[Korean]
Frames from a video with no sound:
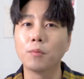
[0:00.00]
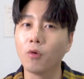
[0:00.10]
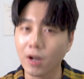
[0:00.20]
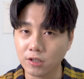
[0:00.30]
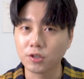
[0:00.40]

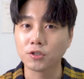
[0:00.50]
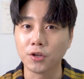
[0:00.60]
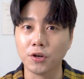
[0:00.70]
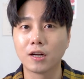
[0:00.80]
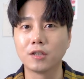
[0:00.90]
뭔가
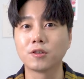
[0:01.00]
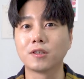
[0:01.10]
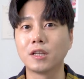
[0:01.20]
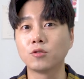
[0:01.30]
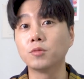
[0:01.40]
있었어요 그래서
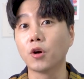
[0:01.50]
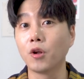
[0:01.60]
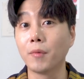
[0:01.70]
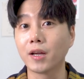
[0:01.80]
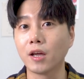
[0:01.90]
그때 좀
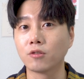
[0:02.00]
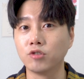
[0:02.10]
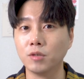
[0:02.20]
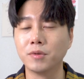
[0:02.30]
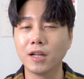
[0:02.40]
저렴하게
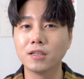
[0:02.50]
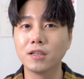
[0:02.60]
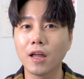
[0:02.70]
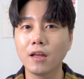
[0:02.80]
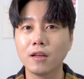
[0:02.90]
구입을
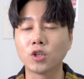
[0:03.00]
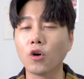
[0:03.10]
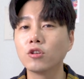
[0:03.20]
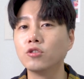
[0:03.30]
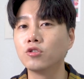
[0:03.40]
했는데
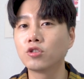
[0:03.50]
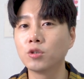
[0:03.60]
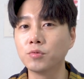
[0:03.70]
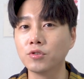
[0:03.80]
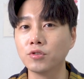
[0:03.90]
저는
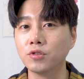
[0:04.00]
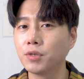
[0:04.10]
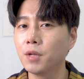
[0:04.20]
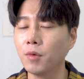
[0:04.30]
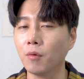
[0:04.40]
유튜브
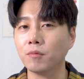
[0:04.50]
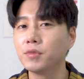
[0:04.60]
프리미엄